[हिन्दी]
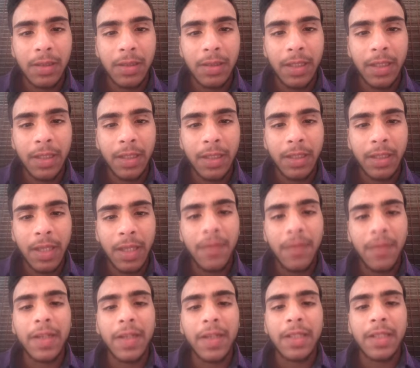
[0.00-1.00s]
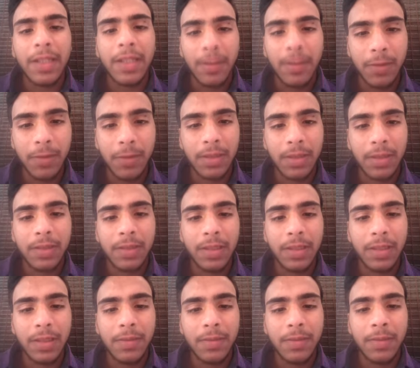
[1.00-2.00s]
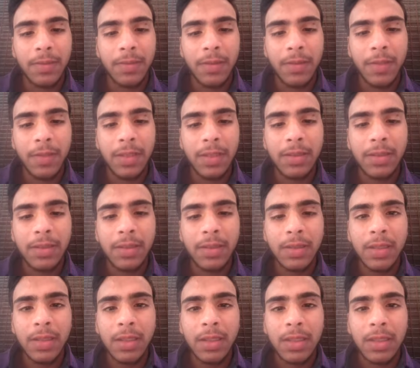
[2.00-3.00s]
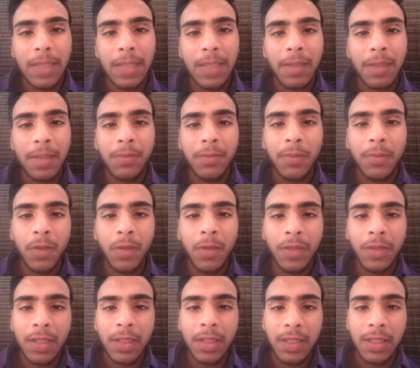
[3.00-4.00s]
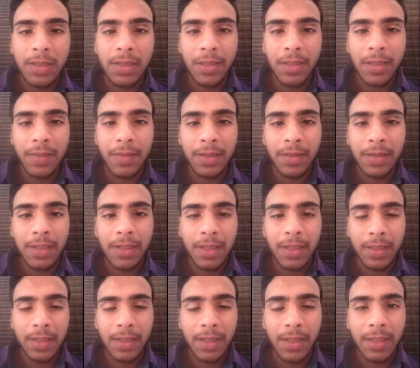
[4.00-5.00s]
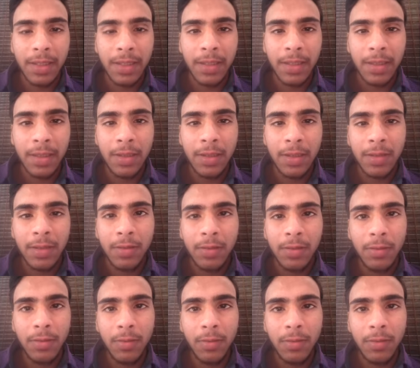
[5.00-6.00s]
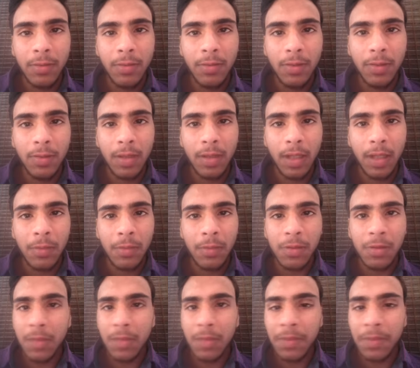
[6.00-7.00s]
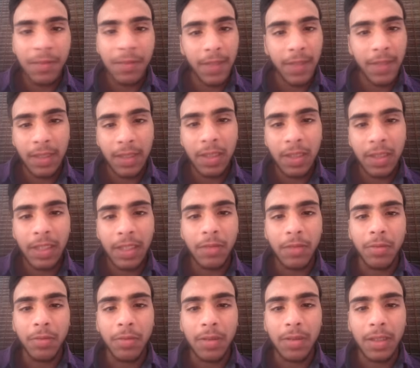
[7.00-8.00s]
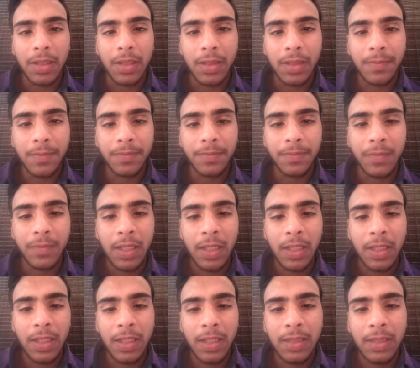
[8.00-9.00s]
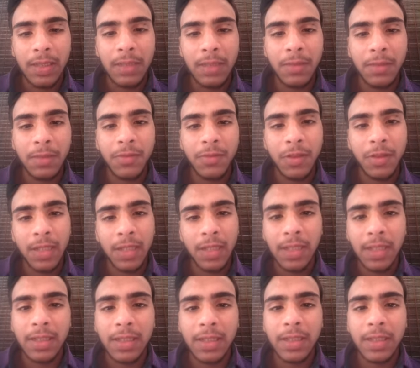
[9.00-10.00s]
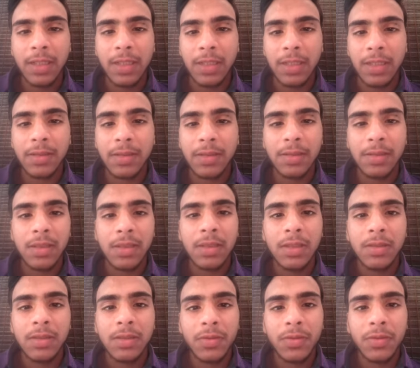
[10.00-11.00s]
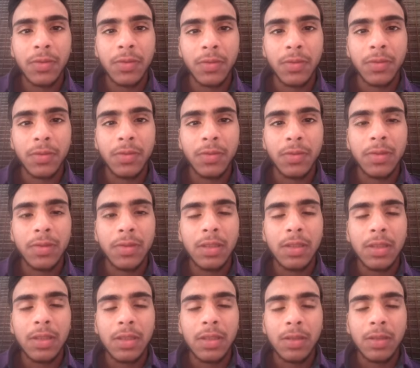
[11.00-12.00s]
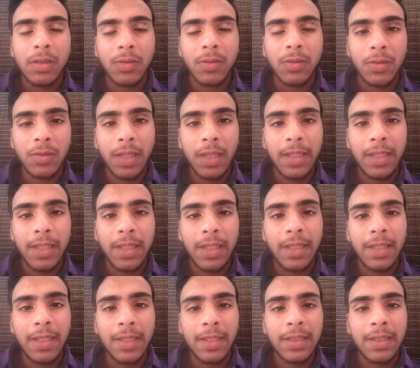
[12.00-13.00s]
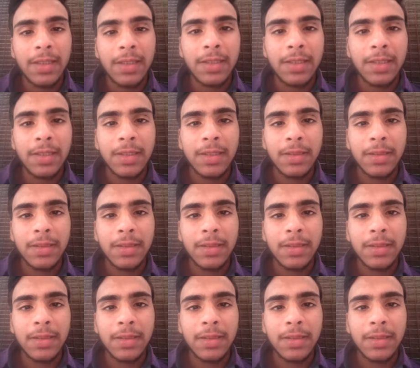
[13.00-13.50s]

के क्या फ़ायदे हो सकते हैं फ्रेंड्स जब हम प्रॉफिट लेस सर्विस करते हैं तो हम उसमें अपना फ़ायदा नहीं ढूंढते लेकिन जब हम वो कर देते हैं तो होता ये है कि